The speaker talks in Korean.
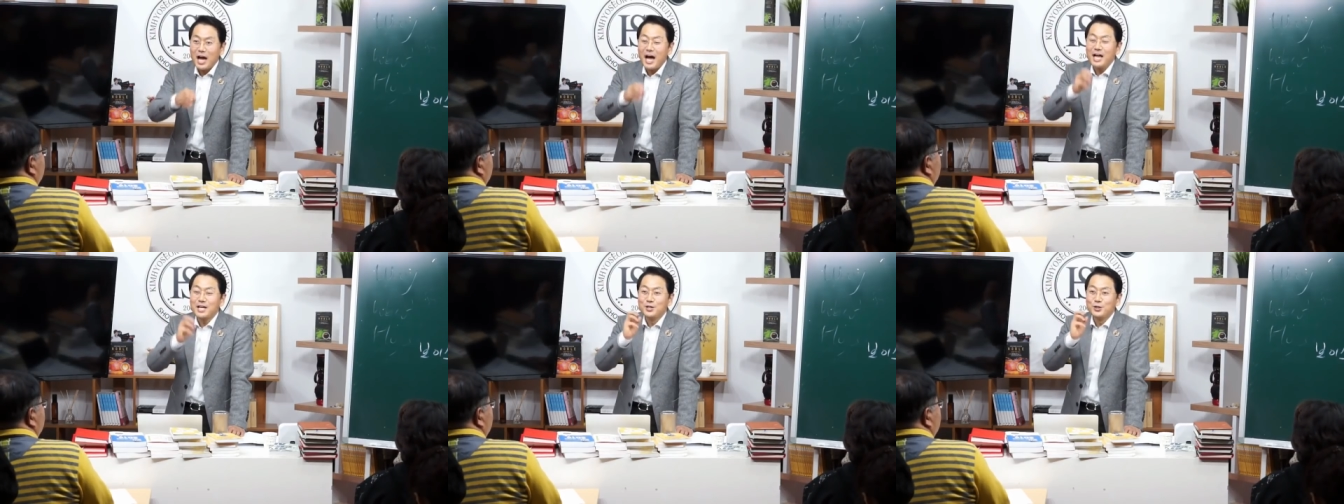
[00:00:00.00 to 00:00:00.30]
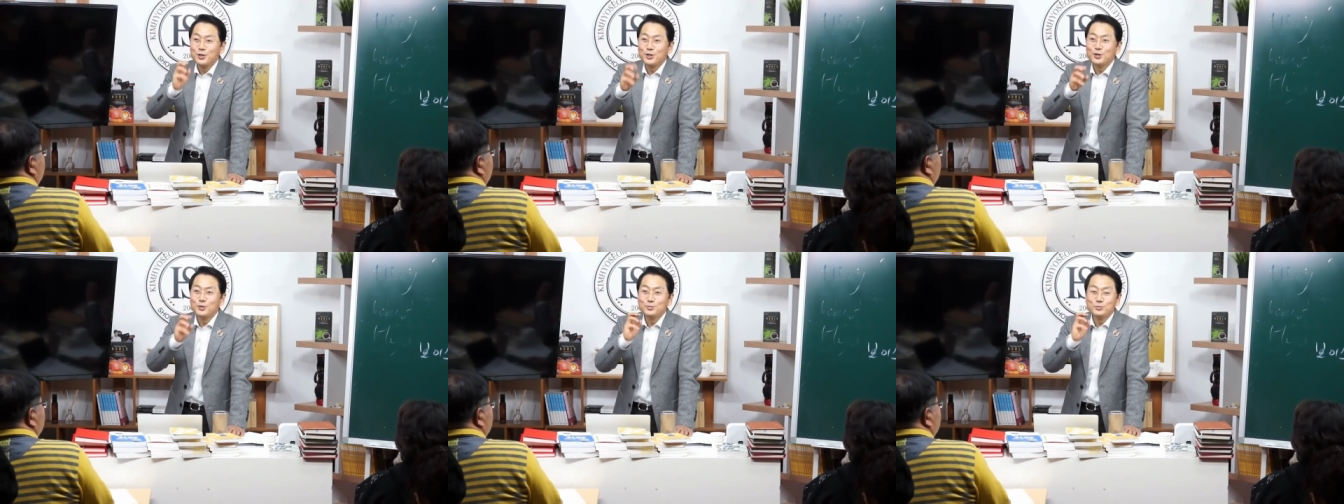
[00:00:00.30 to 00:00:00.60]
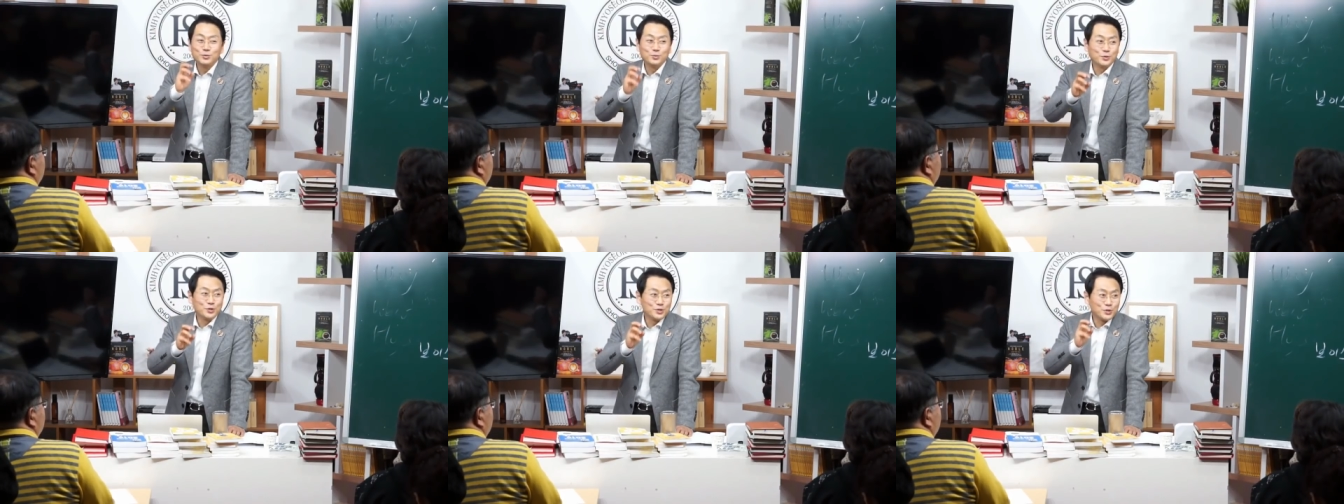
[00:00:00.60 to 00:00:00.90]
아 이러는
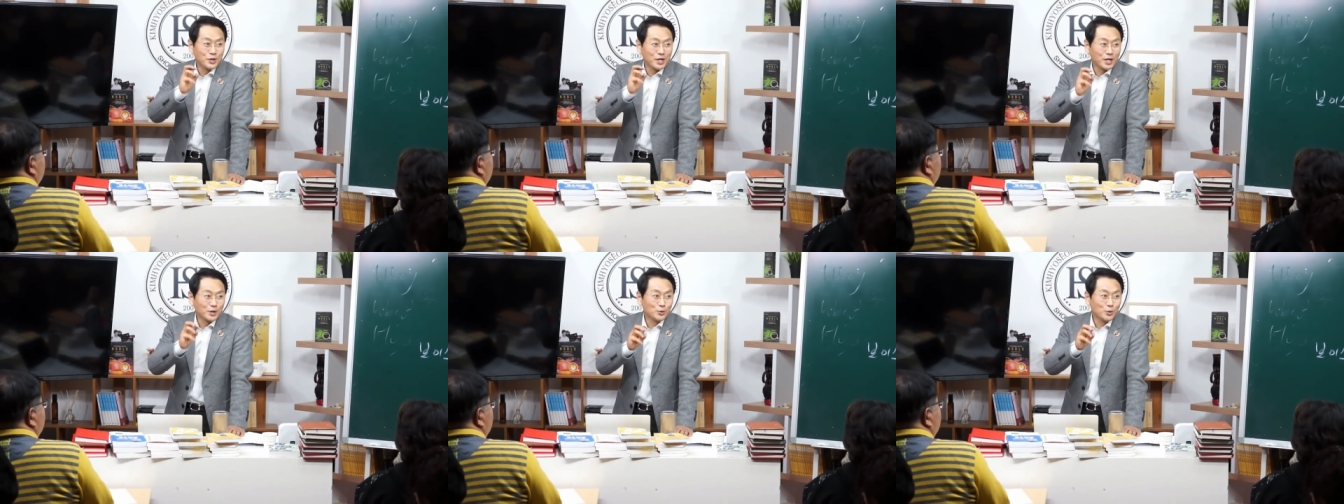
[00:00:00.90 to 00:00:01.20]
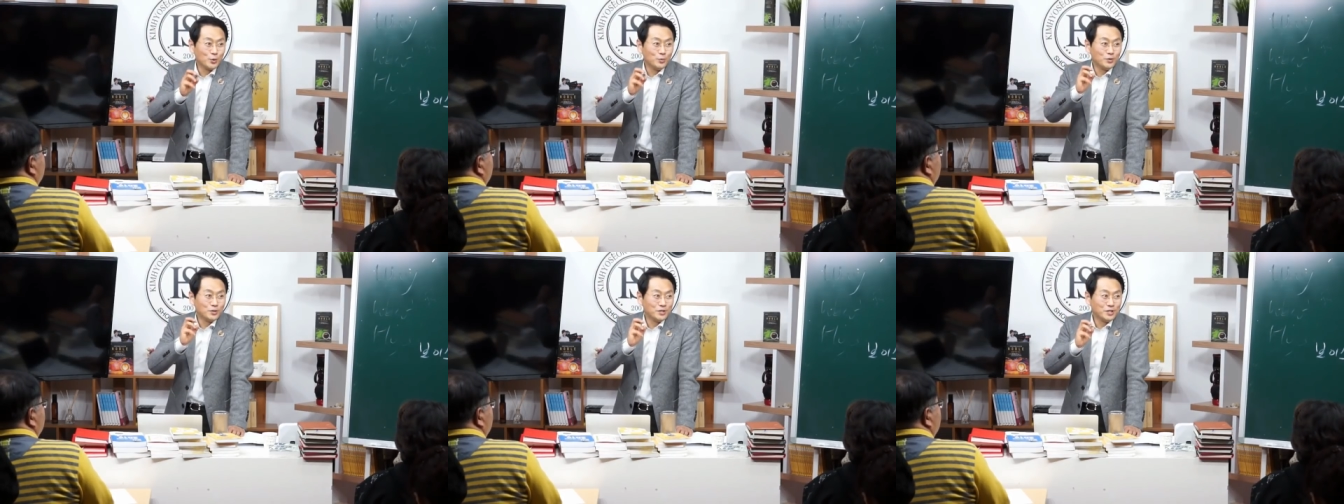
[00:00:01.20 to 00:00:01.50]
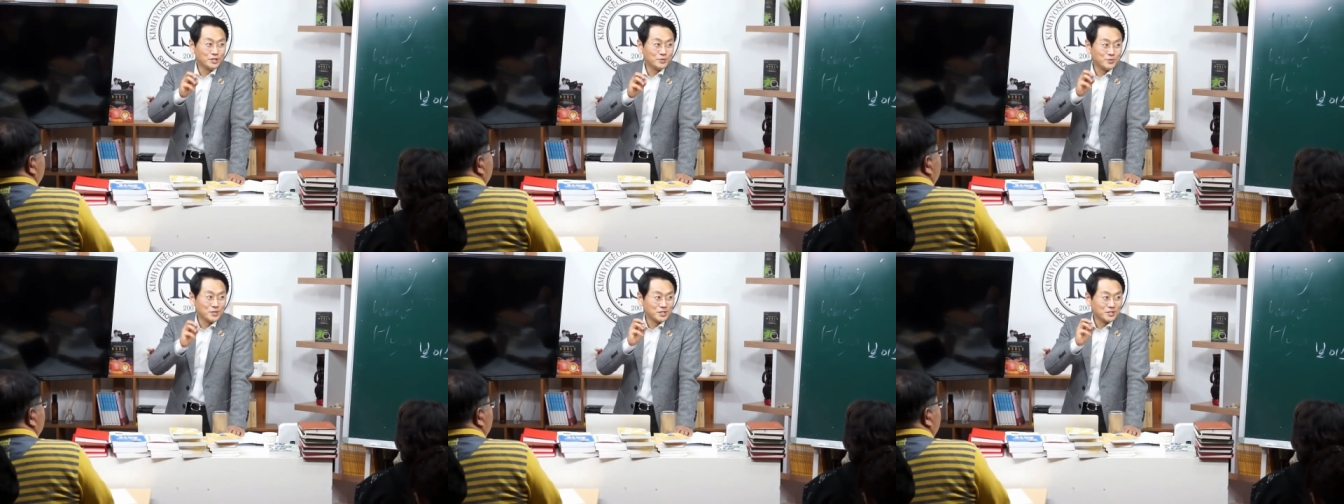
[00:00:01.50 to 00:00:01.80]
부분은 저희가 도움을
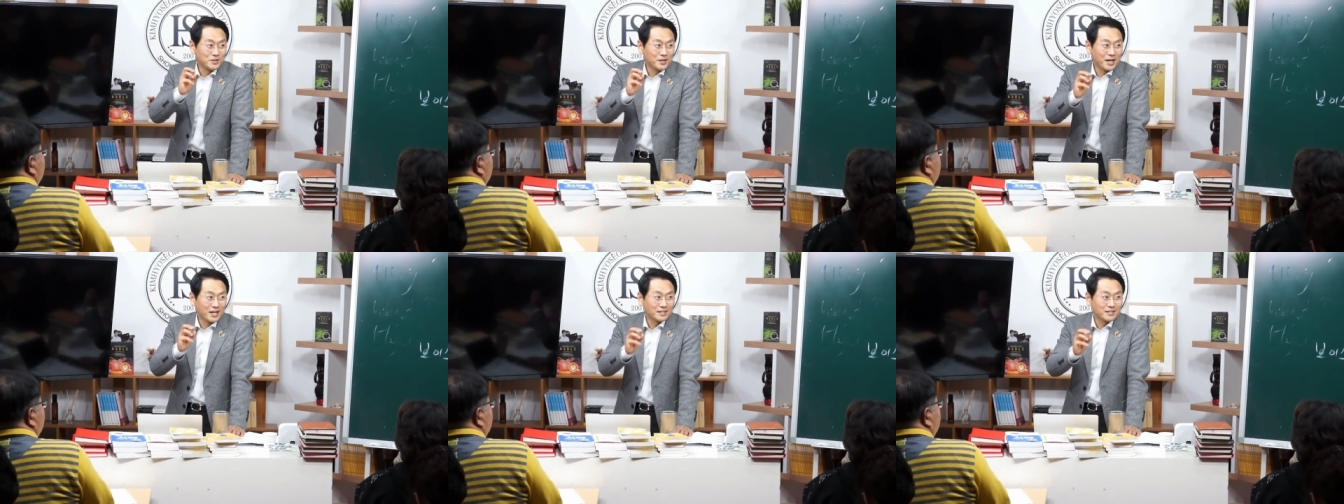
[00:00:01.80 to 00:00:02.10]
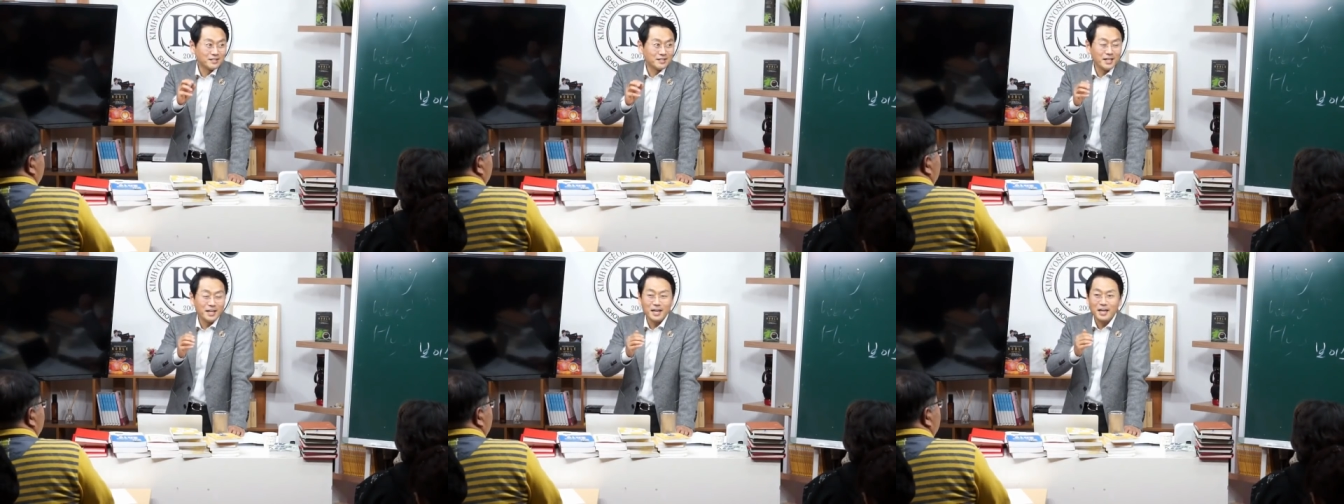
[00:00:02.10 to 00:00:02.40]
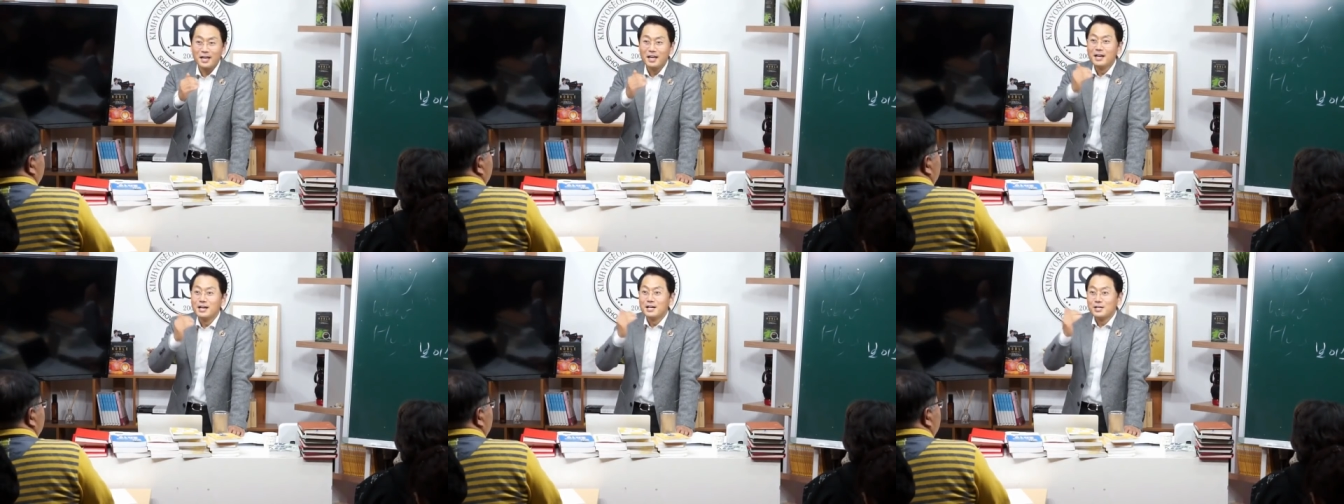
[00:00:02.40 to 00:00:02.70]
드릴 수 있을 것
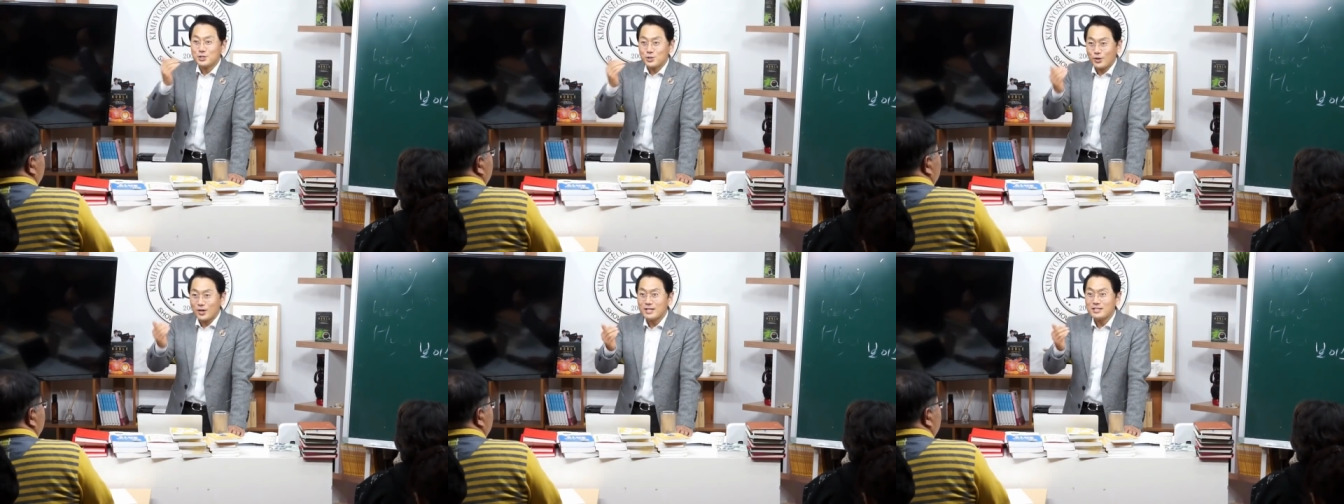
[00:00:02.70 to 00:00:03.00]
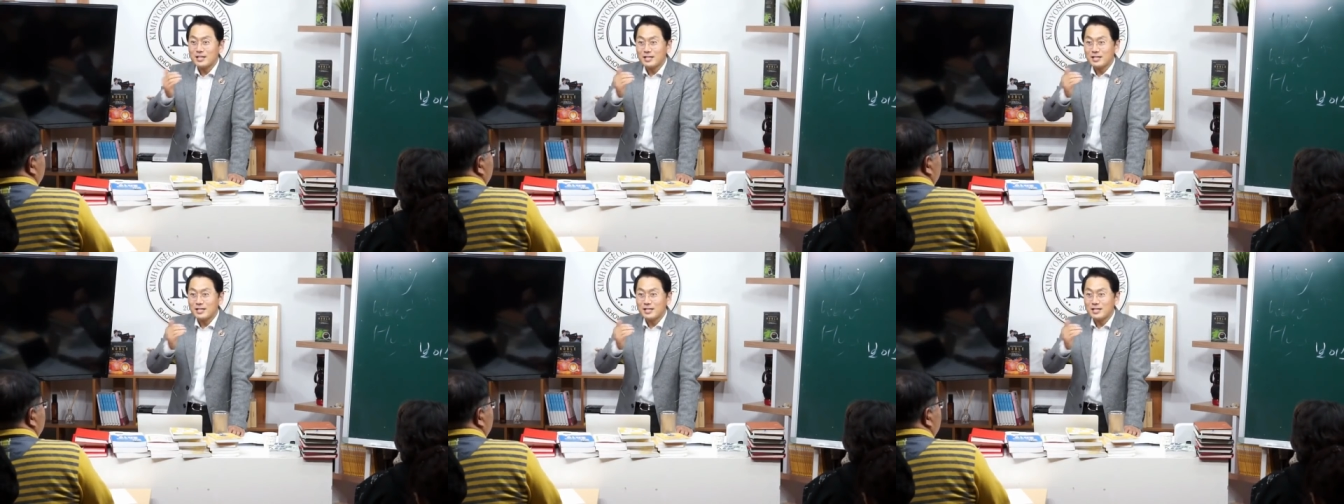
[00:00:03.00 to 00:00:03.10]
같은데 전화